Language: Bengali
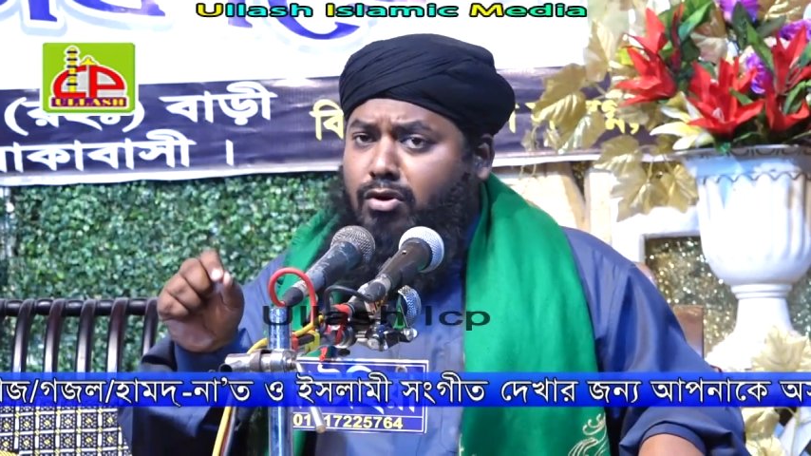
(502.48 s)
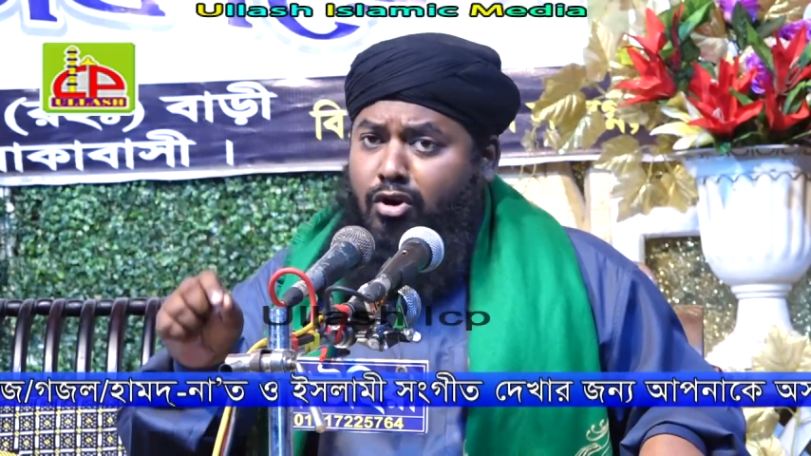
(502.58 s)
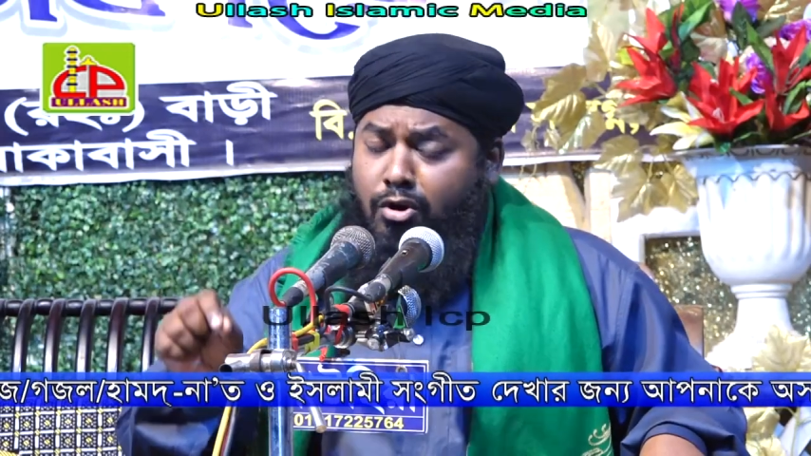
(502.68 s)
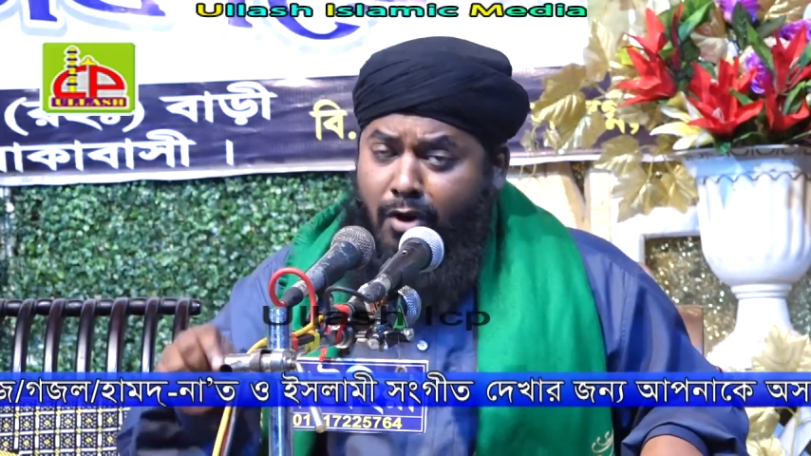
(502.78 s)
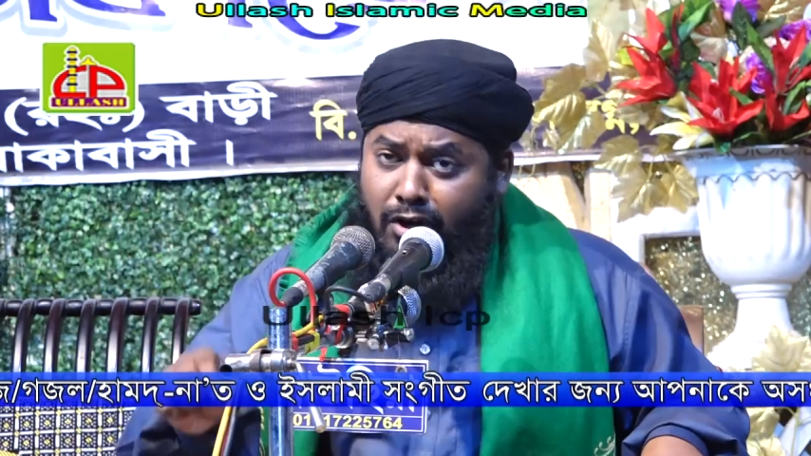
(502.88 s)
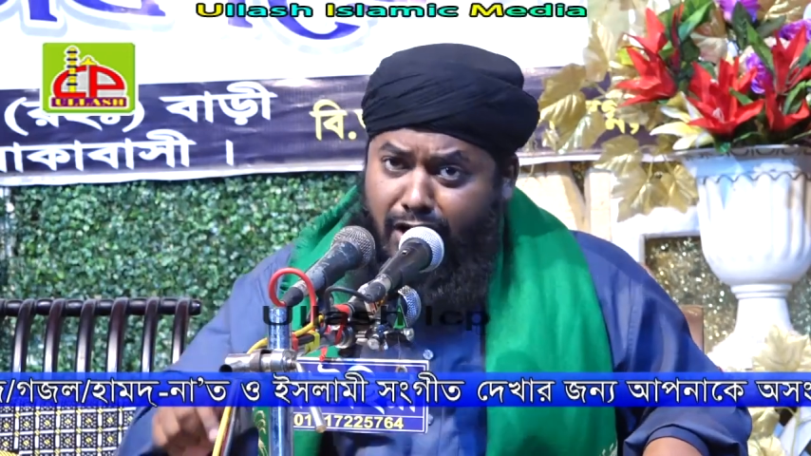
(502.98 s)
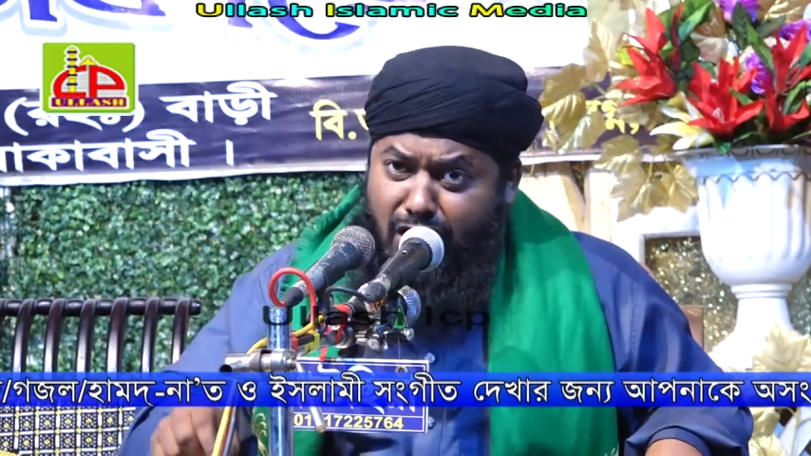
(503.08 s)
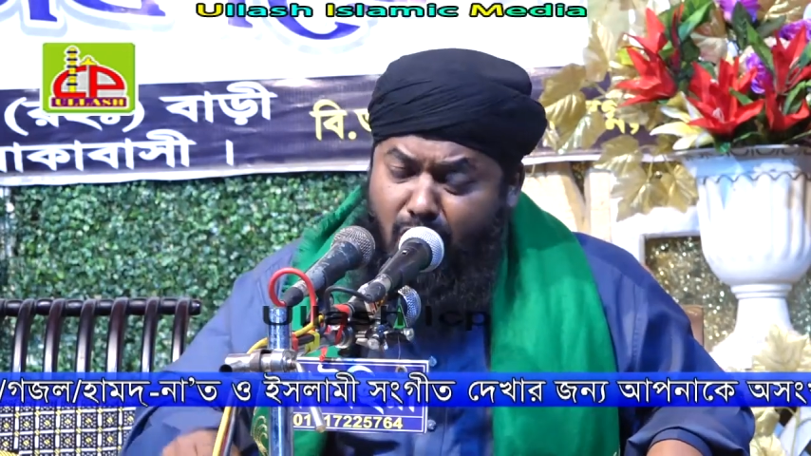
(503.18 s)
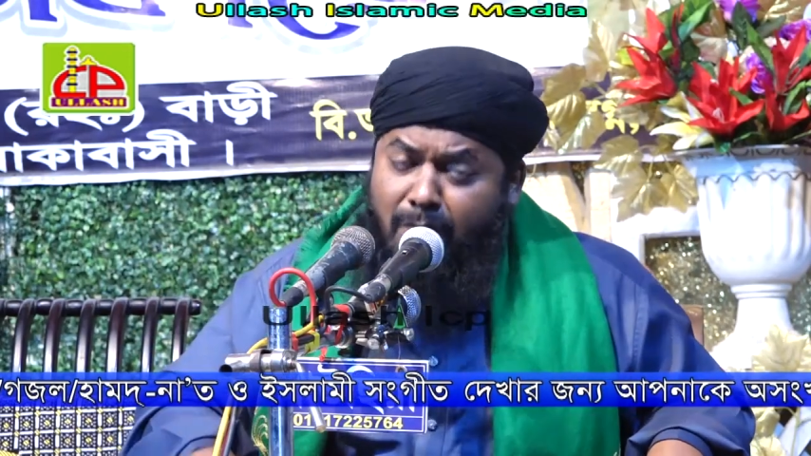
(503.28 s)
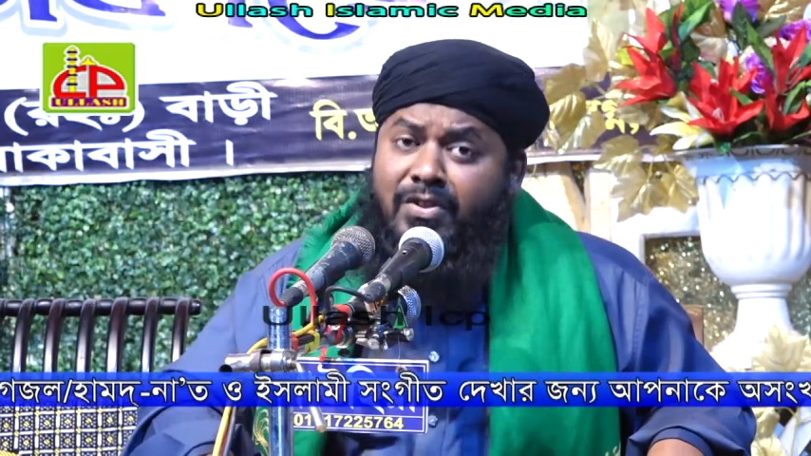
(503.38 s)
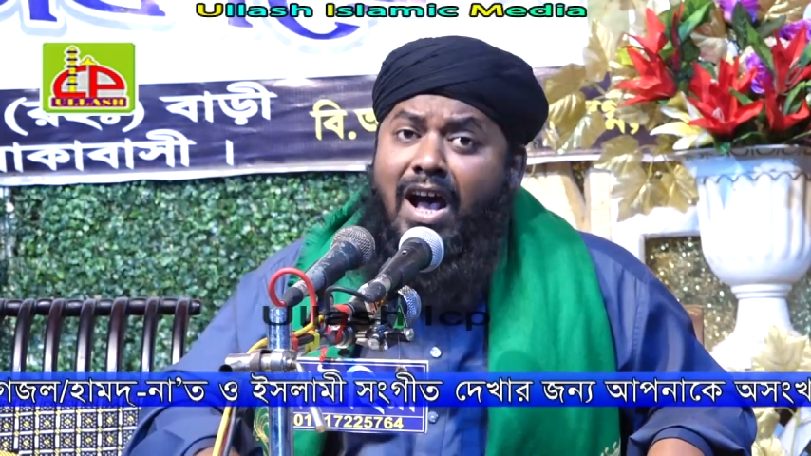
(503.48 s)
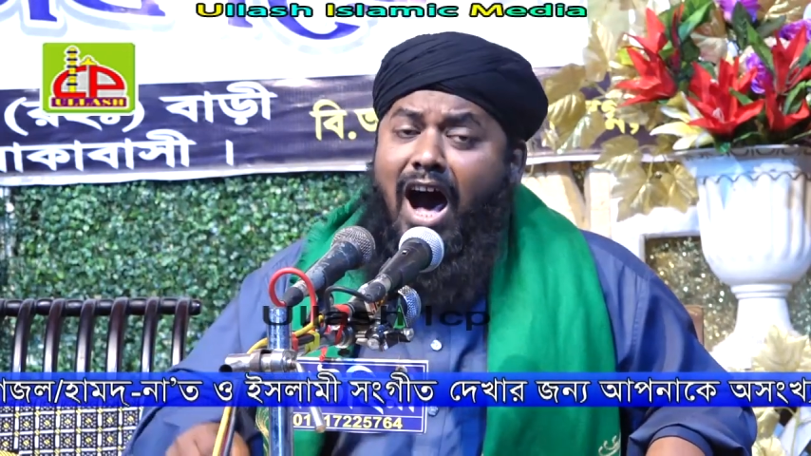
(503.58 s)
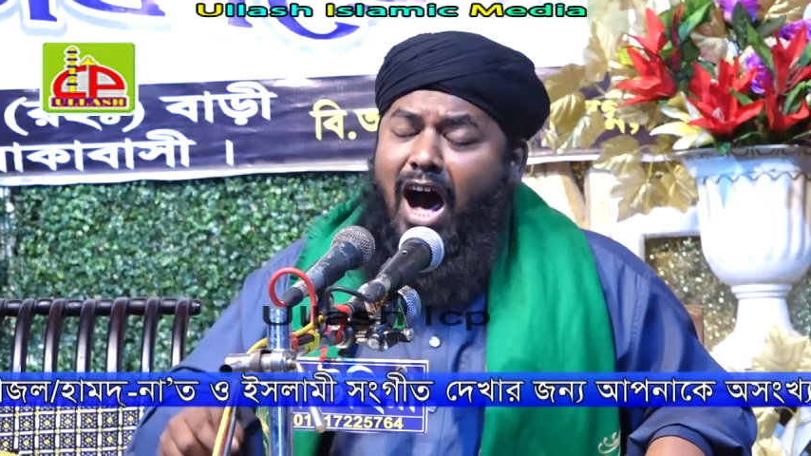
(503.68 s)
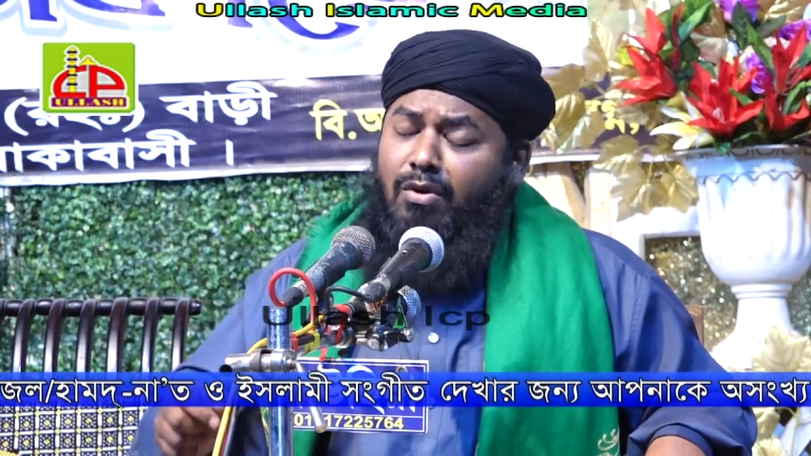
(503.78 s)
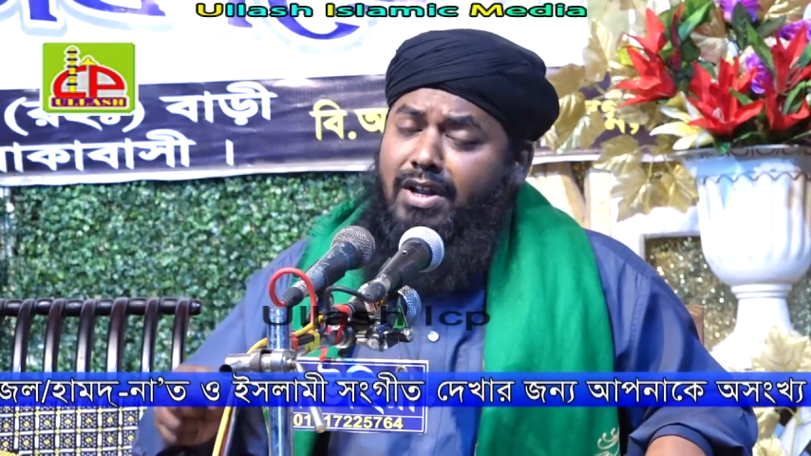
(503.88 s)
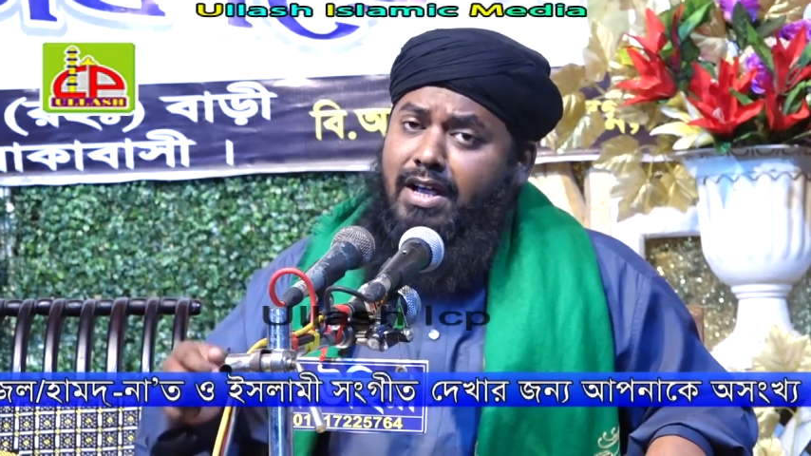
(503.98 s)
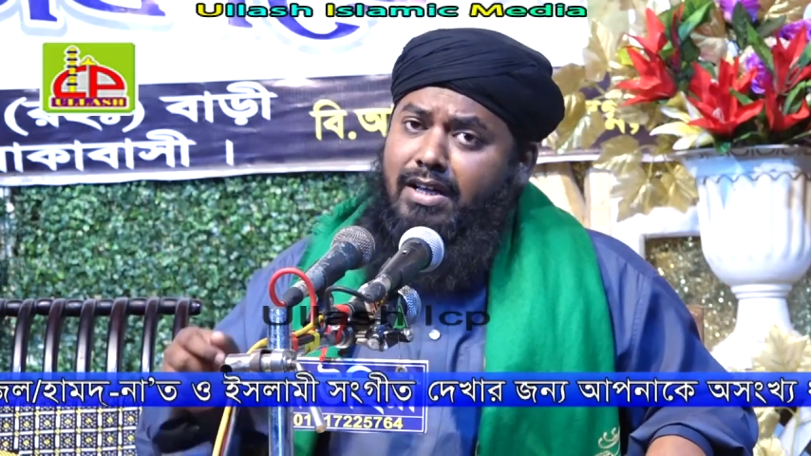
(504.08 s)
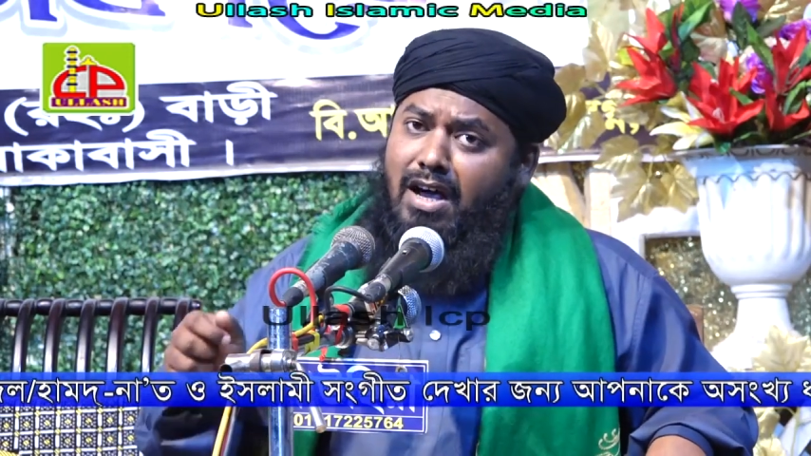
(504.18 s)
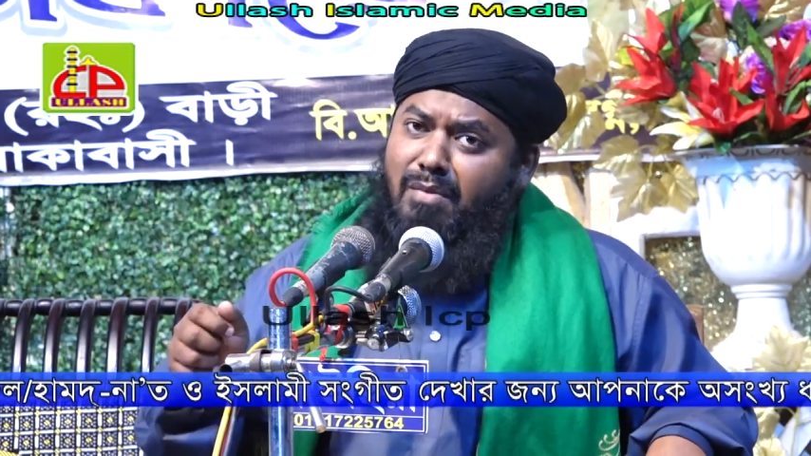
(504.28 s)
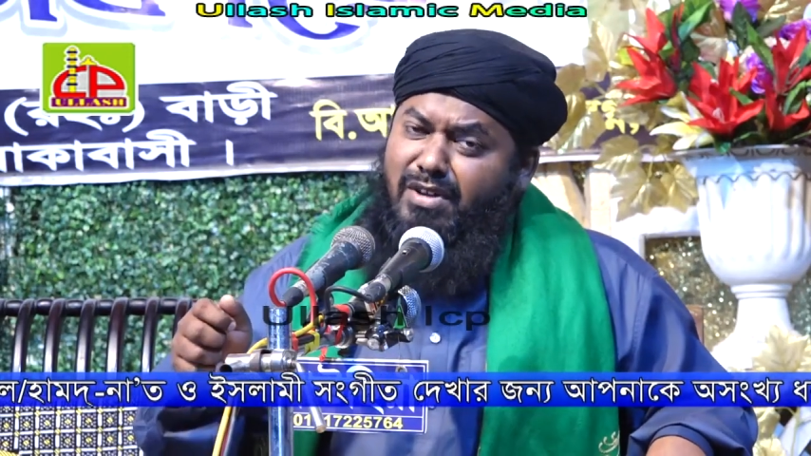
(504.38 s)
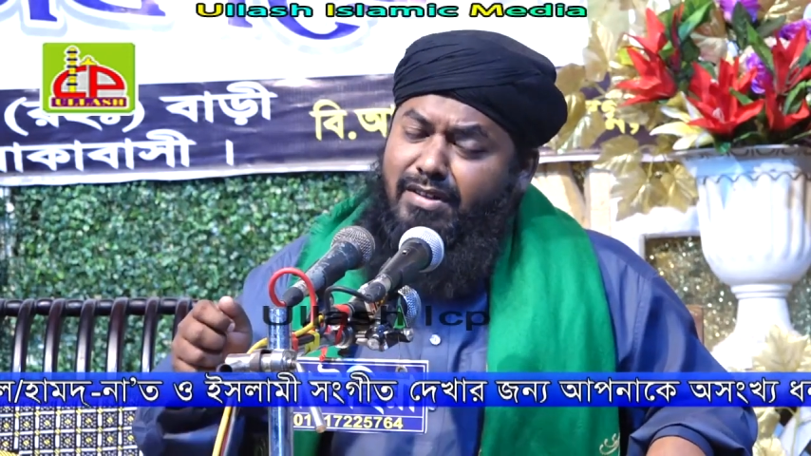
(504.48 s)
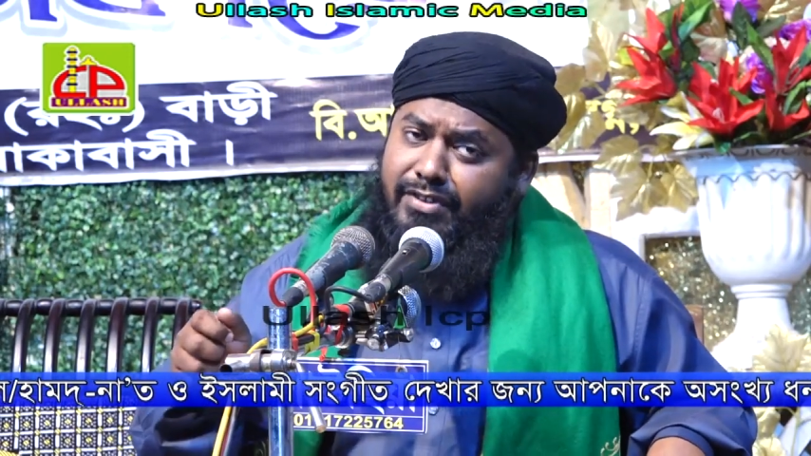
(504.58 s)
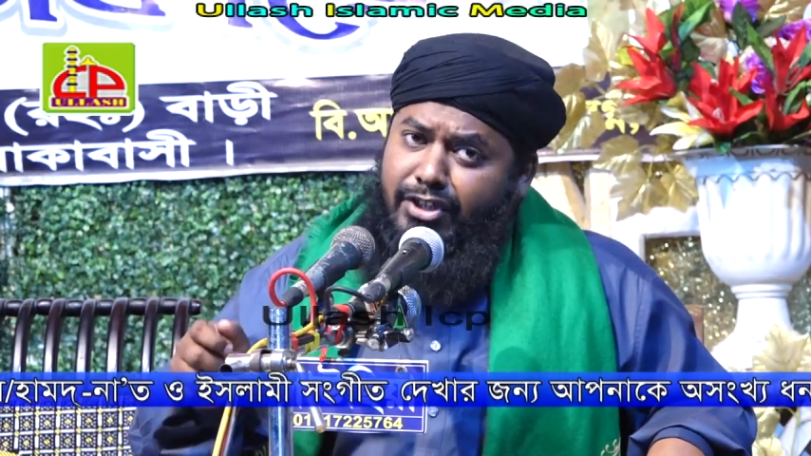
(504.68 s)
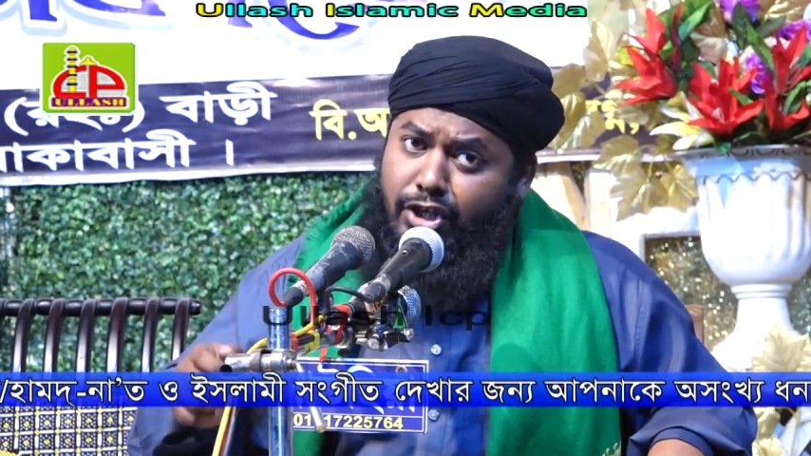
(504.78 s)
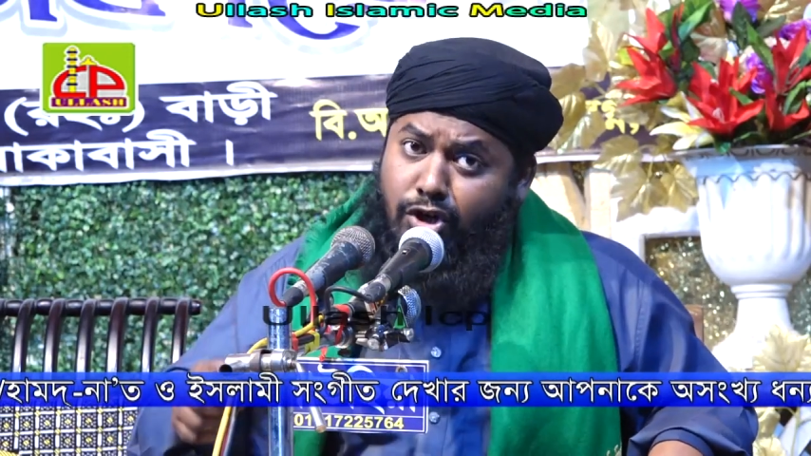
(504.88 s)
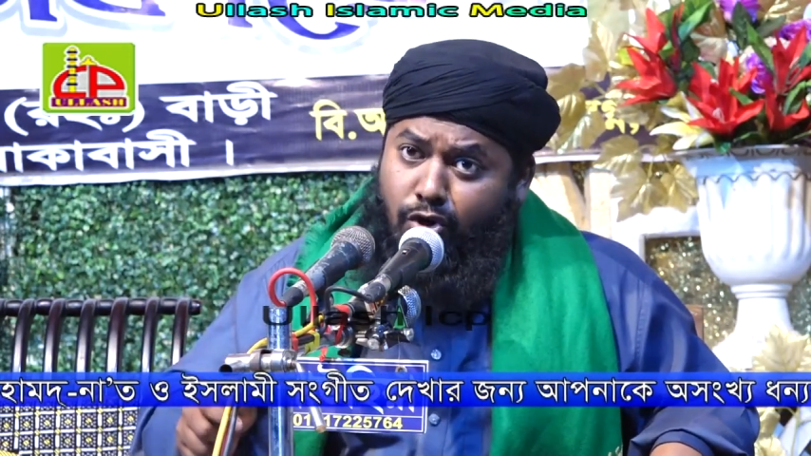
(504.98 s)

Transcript: করব কেন জিকির